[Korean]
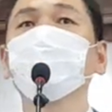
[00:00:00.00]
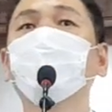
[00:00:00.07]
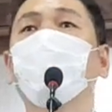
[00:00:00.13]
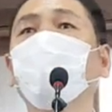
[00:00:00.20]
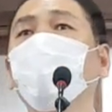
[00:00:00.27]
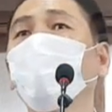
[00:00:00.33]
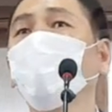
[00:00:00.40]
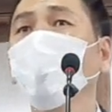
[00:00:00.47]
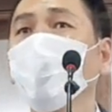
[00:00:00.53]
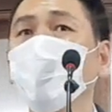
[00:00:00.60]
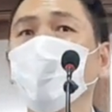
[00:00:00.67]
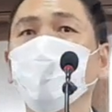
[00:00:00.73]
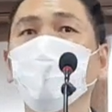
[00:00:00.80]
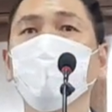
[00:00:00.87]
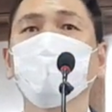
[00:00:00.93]

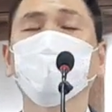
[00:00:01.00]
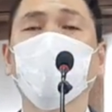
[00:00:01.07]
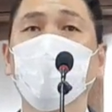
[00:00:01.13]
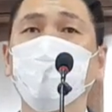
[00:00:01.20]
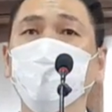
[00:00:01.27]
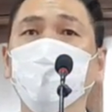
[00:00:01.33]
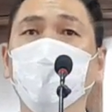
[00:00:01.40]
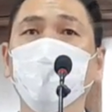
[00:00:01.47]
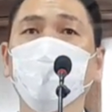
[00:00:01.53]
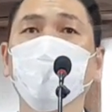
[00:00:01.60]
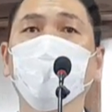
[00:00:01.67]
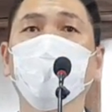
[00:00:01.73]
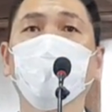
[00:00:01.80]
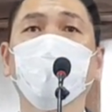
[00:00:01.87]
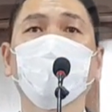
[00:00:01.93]
뭘
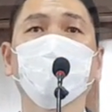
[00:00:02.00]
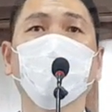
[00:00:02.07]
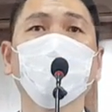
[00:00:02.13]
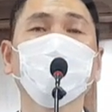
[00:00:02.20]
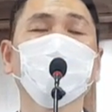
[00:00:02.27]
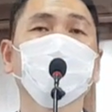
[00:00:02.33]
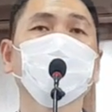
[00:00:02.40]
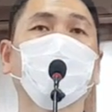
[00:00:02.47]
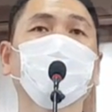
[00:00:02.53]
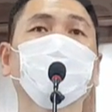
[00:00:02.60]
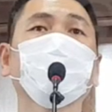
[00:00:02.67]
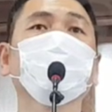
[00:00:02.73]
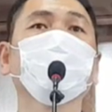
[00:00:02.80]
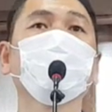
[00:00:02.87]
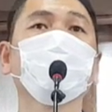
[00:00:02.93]
잘못했길래 영국에서
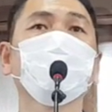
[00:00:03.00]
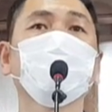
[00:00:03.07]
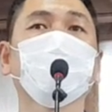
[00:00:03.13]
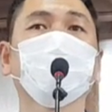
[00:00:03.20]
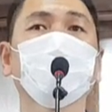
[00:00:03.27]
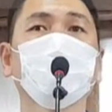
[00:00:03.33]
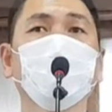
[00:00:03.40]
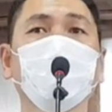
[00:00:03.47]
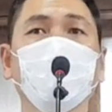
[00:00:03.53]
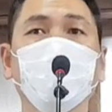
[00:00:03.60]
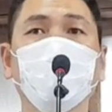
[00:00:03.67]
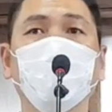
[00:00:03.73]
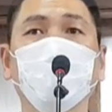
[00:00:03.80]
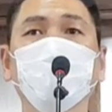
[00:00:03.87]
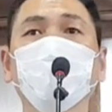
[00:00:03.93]
어떤 공부를
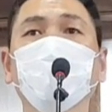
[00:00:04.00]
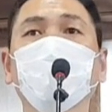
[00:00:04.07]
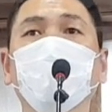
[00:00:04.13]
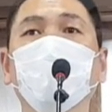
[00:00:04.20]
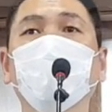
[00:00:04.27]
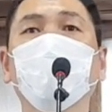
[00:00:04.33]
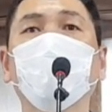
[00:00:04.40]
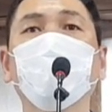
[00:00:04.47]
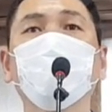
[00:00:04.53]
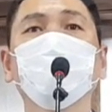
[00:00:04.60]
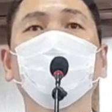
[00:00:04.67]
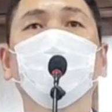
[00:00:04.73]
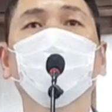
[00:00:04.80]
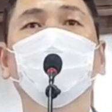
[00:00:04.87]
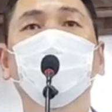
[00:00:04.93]
했길래 어떻게
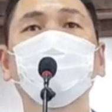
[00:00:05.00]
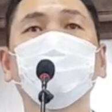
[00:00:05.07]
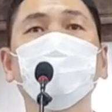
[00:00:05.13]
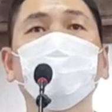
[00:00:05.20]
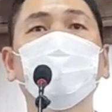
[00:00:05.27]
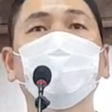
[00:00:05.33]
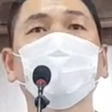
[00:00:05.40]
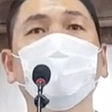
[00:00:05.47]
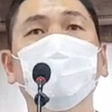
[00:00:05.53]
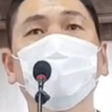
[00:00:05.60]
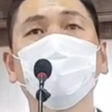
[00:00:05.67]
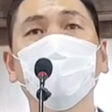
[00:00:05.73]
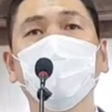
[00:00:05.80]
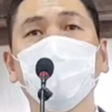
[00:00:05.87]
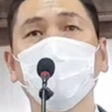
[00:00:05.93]
어머니에게 불효를
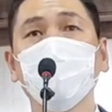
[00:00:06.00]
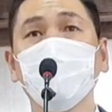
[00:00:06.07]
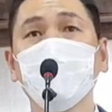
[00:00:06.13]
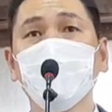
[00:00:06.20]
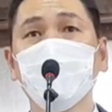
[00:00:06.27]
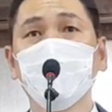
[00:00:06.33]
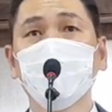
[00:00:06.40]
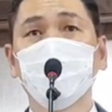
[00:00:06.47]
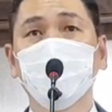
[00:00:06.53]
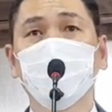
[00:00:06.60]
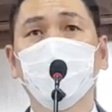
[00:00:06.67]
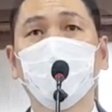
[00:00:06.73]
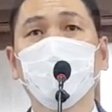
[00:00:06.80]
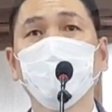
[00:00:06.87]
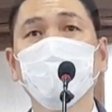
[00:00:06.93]
했길래
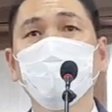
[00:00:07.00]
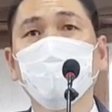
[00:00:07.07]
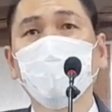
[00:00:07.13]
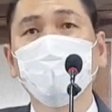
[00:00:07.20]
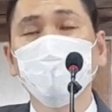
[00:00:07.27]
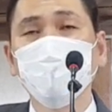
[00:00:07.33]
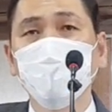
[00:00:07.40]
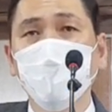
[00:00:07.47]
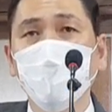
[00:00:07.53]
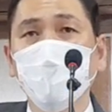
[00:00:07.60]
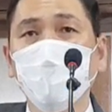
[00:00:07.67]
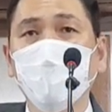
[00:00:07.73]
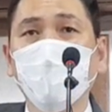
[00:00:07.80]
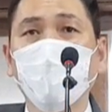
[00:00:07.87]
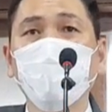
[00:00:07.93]
그렇게 어머니
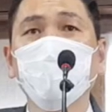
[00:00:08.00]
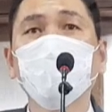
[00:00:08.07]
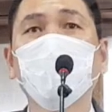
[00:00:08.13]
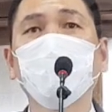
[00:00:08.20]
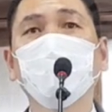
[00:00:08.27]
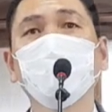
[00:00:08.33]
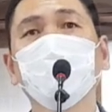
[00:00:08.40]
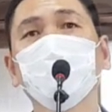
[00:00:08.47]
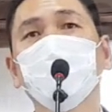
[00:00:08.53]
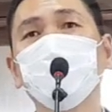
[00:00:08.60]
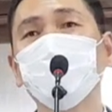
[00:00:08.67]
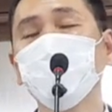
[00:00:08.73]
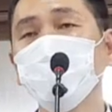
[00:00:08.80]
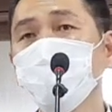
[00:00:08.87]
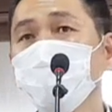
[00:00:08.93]
마음속에 어머니 안에 있는 그
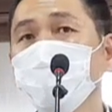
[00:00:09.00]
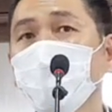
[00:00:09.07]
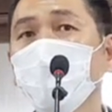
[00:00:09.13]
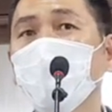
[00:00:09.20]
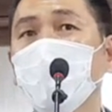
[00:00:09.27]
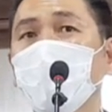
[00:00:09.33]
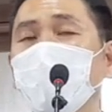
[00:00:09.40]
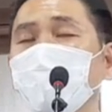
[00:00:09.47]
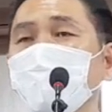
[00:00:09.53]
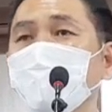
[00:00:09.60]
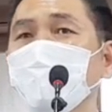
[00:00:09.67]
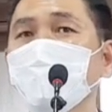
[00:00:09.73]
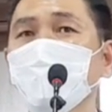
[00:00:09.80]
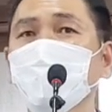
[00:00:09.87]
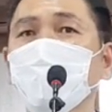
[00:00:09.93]
분노가
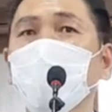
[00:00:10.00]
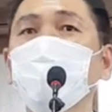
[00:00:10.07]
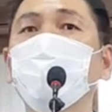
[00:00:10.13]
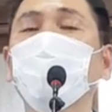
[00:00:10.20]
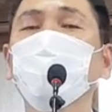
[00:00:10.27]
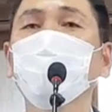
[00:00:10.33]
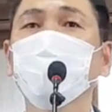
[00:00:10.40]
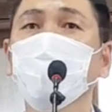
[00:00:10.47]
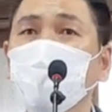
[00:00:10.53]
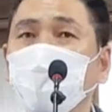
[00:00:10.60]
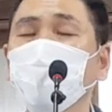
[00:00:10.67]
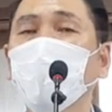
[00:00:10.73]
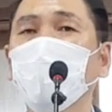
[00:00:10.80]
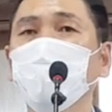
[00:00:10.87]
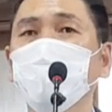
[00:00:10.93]
세포를
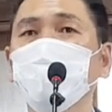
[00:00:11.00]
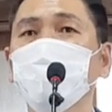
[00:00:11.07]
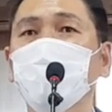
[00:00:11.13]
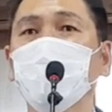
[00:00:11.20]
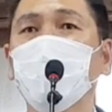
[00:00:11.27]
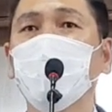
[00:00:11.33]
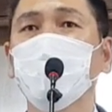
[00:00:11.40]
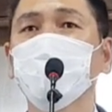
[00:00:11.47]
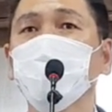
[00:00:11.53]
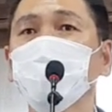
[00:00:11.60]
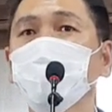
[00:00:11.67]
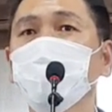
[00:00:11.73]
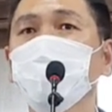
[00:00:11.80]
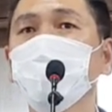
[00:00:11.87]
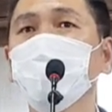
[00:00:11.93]
뚫고 나왔습니까?
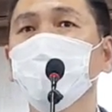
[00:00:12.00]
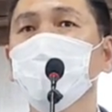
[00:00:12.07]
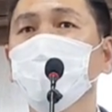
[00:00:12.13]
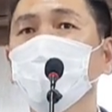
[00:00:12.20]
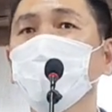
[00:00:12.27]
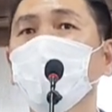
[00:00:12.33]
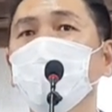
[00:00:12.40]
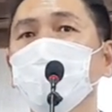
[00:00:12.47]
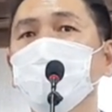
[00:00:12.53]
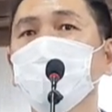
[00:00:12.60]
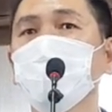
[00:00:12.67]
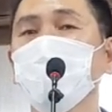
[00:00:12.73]
조직을 뚫고 나왔습니까?